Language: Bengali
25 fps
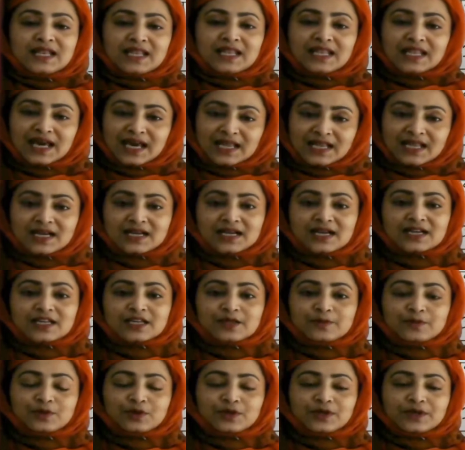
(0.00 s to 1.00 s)
লালা
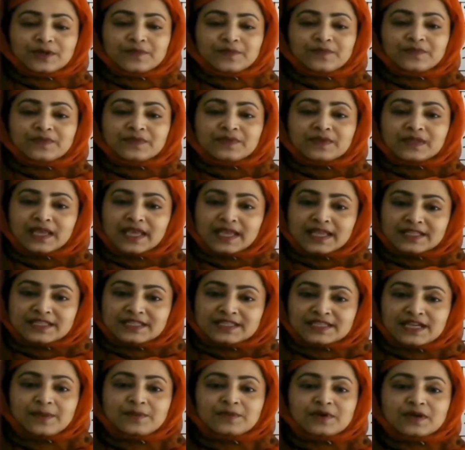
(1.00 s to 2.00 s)
কাকে বলে
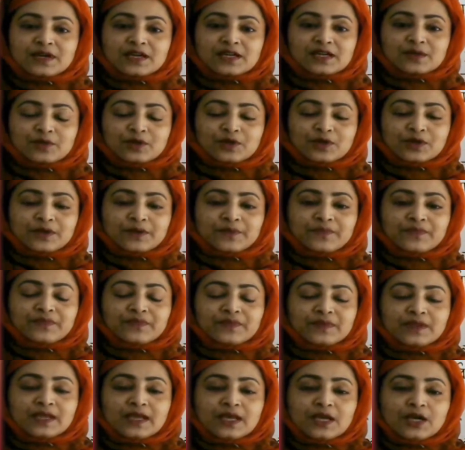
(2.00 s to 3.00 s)
এনজাইম কাকে বলে
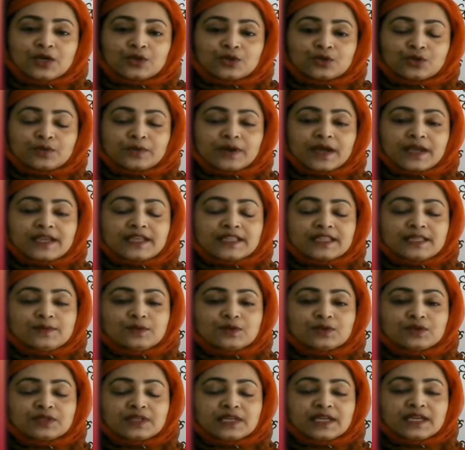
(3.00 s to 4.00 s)
তোমরা
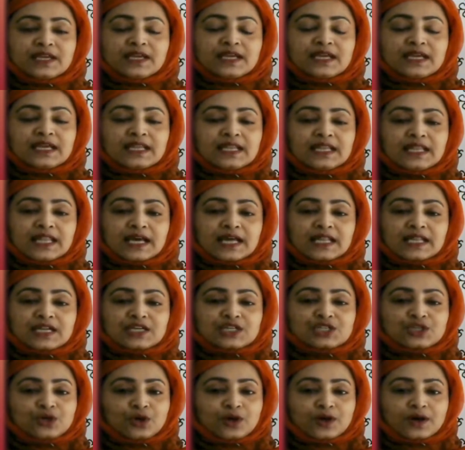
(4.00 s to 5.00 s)
ইতিমধ্যে লালার
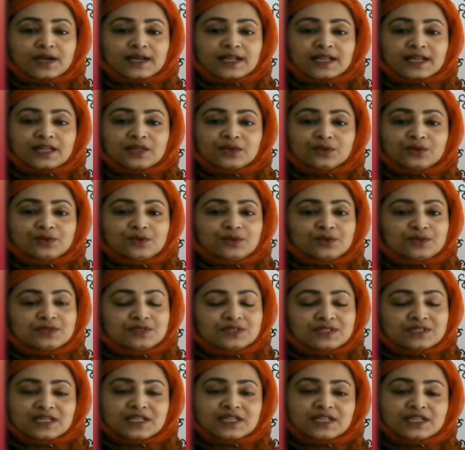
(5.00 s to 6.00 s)
সংজ্ঞাটা কিন্তু
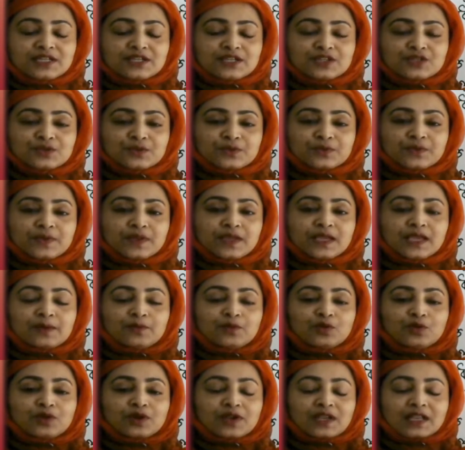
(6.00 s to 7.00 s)
জেনে নিয়েছ
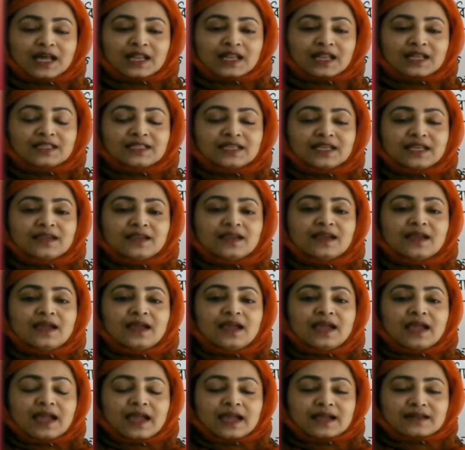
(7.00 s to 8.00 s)
এবং লালাতে
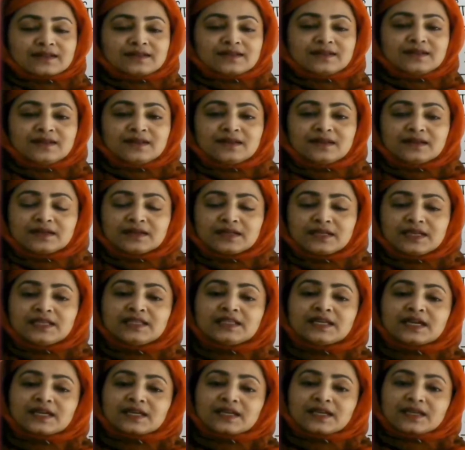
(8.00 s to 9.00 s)
একটি কি
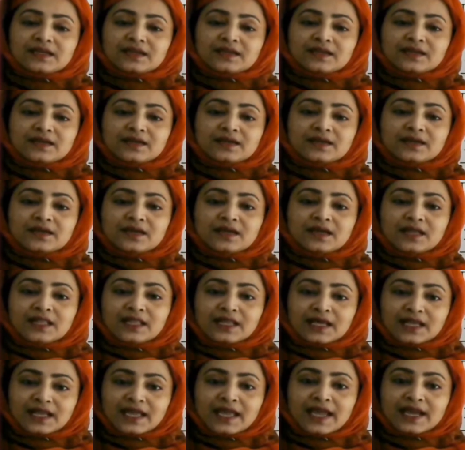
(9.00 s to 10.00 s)
থাকে
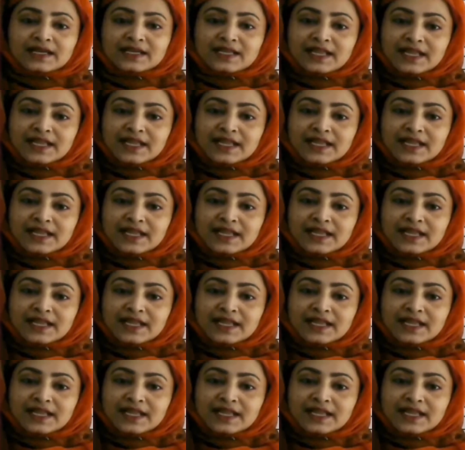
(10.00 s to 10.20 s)
লালায় একটা